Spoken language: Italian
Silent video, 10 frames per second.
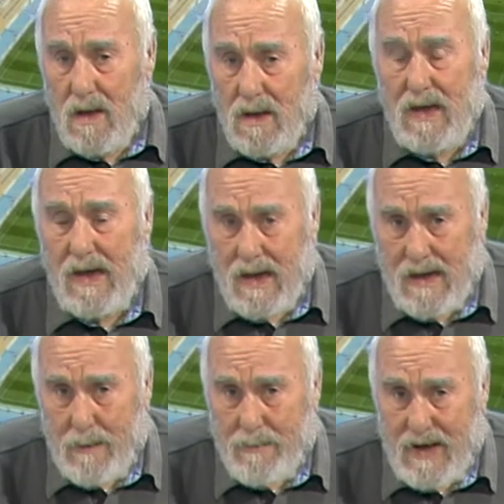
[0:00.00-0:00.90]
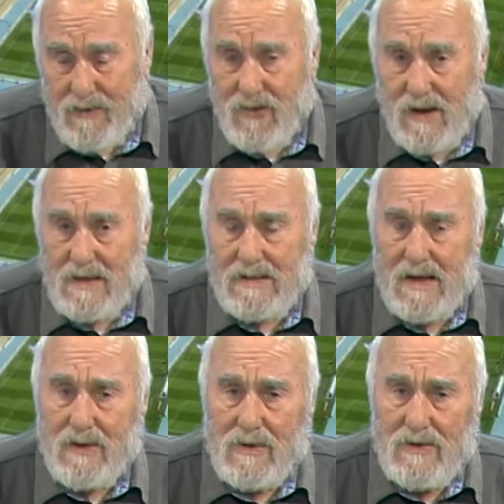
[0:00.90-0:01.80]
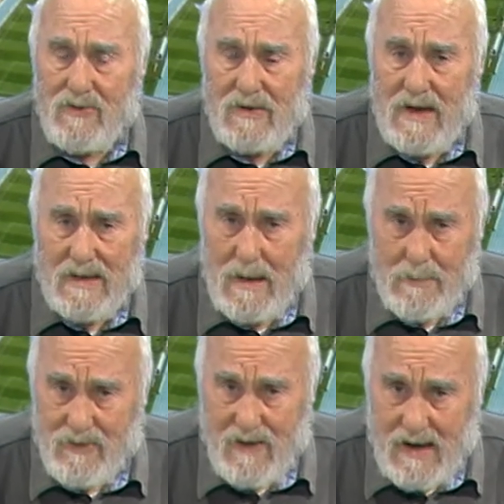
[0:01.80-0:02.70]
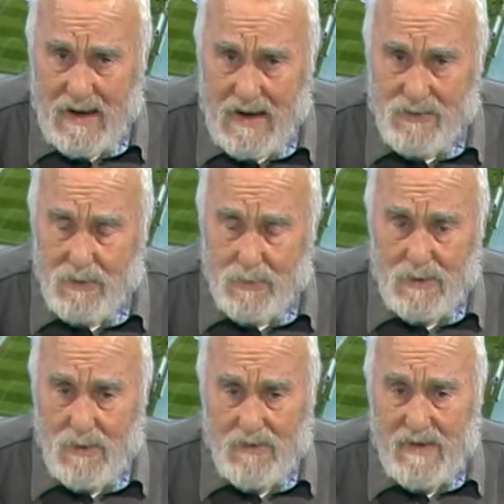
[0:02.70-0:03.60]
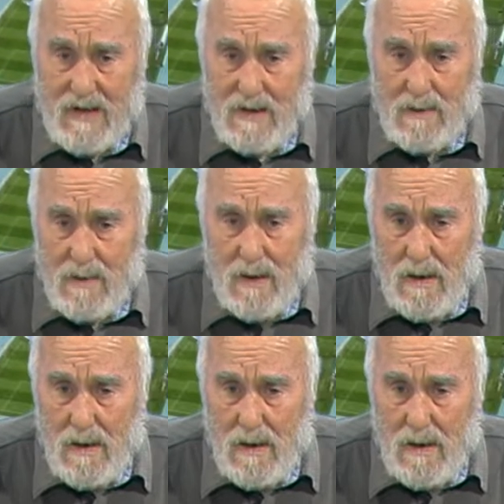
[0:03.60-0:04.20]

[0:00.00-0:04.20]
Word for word: Chi è capace all'interno del CDA della Pescara Calcio di poterlo fare?